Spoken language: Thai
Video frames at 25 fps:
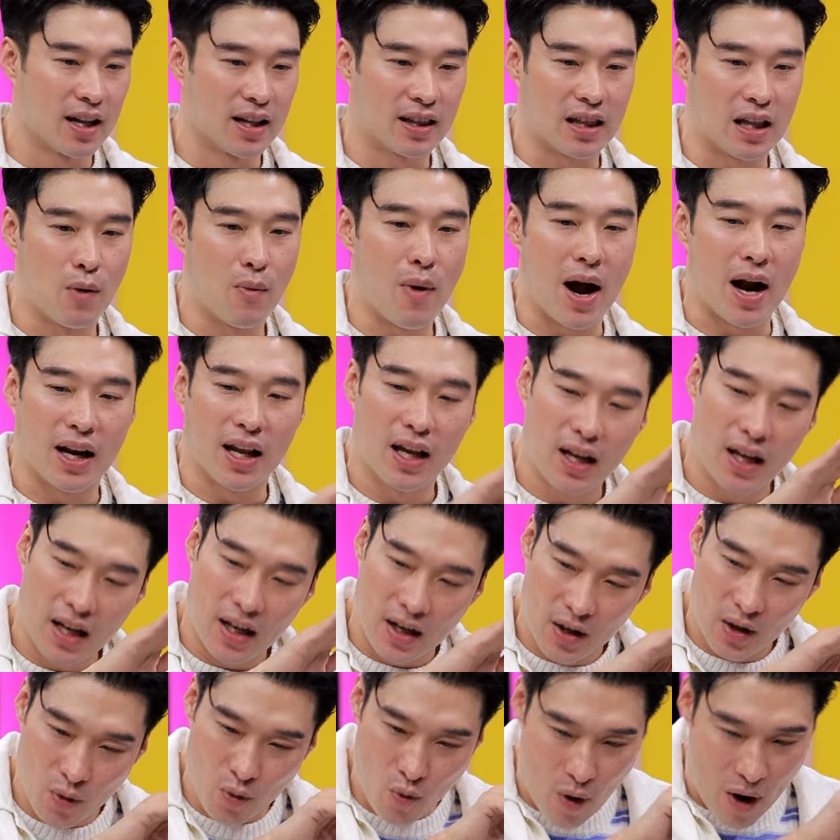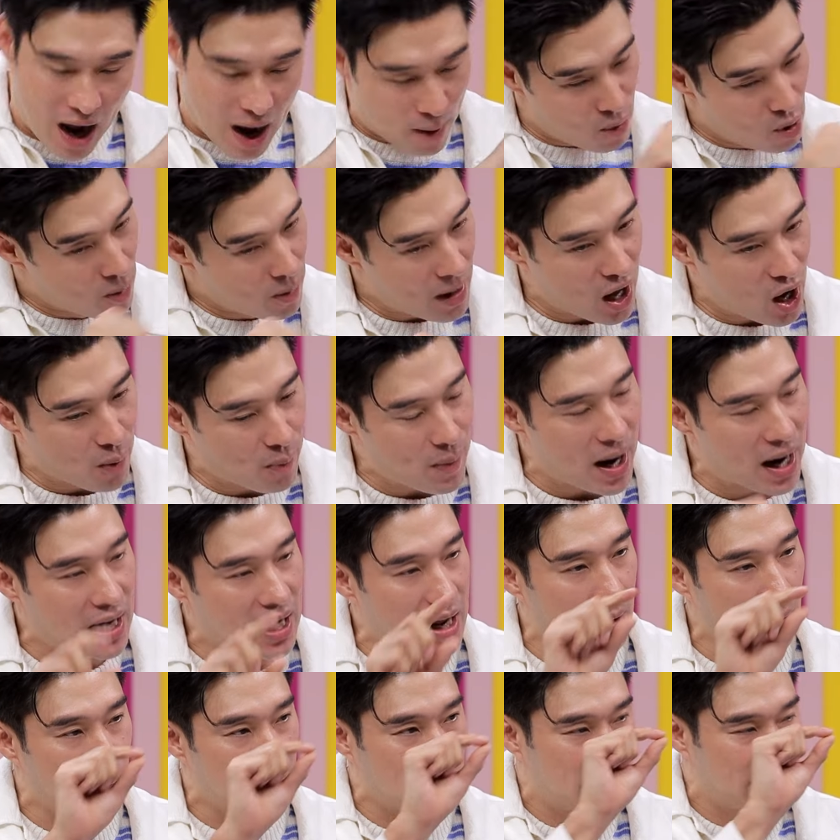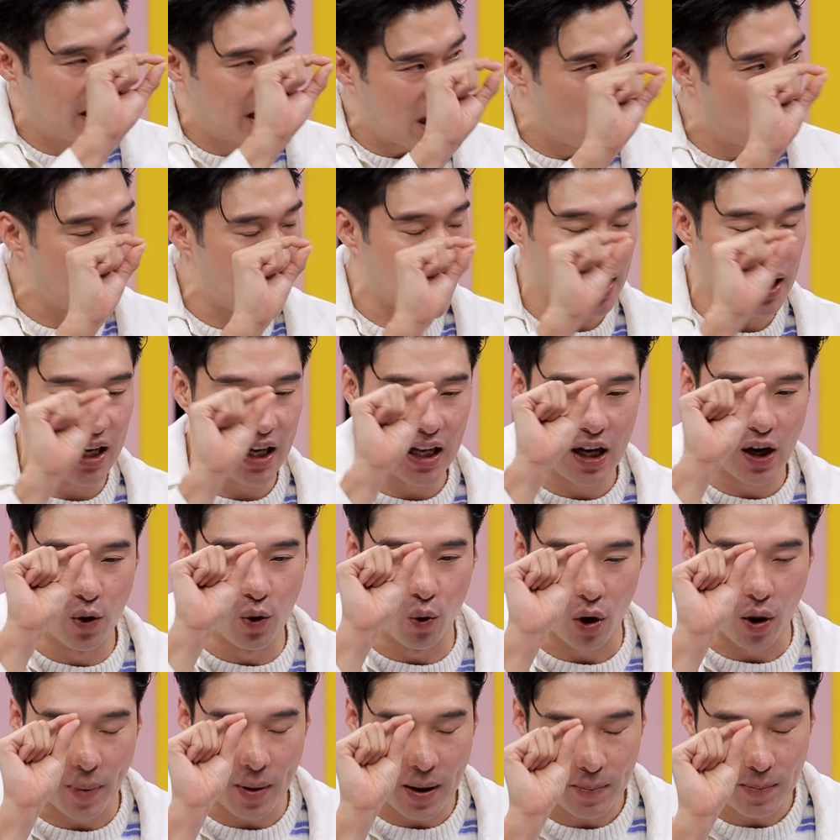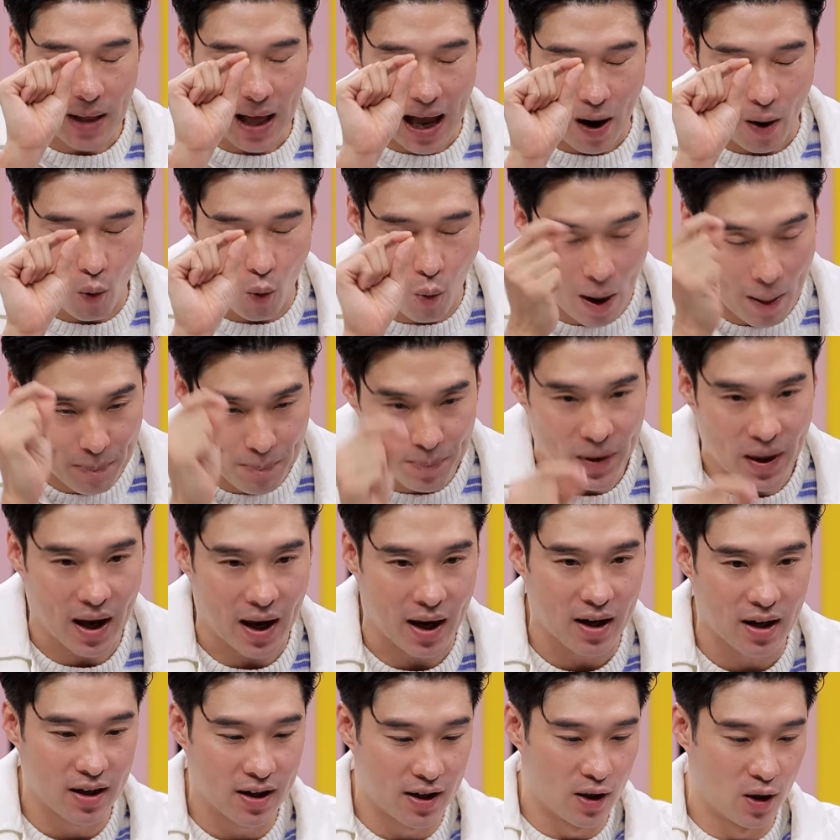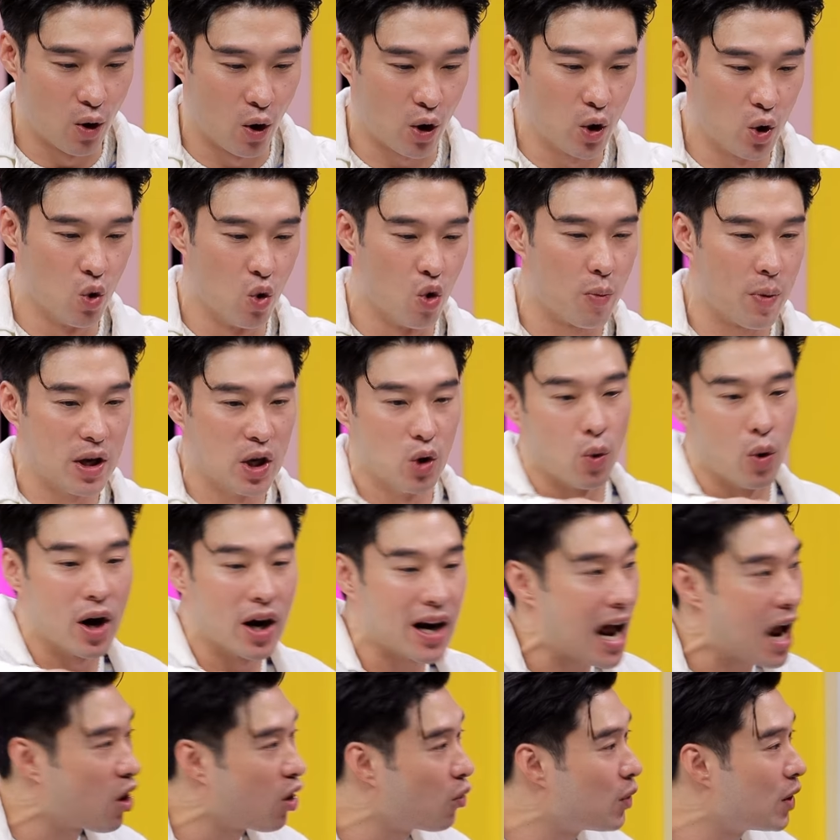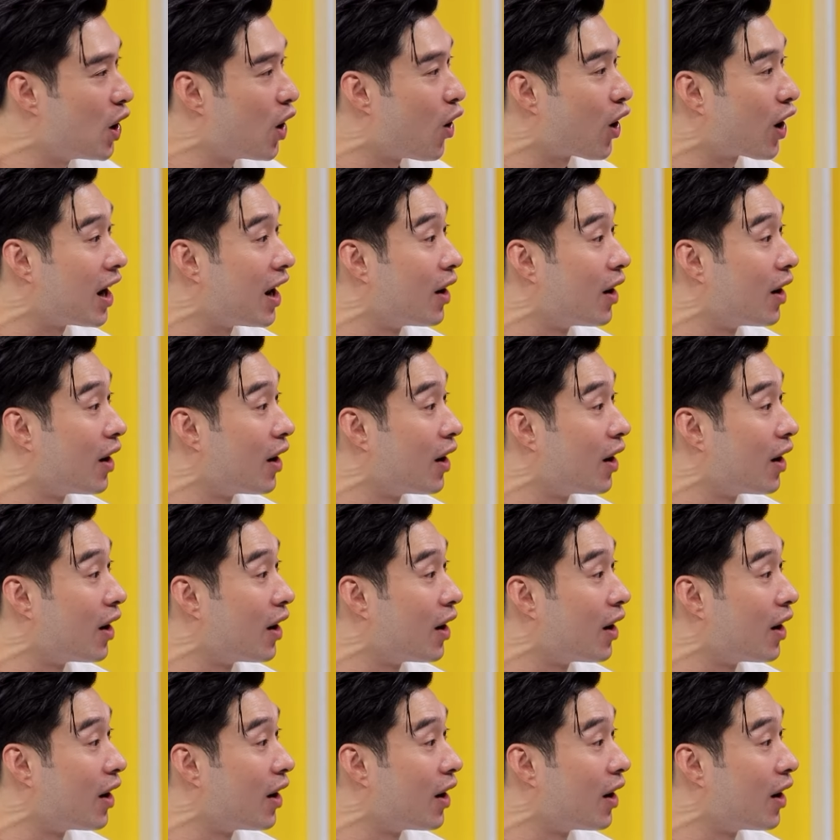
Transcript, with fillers: ระหว่างที่หนูหักพวงมาลัยออกไปเนี่ยมันเสี้ยววินาทีเดียวหนูกระพริบตาวับเนี่ยรถหนูไปอยู่ข้างหน้ารถวีออส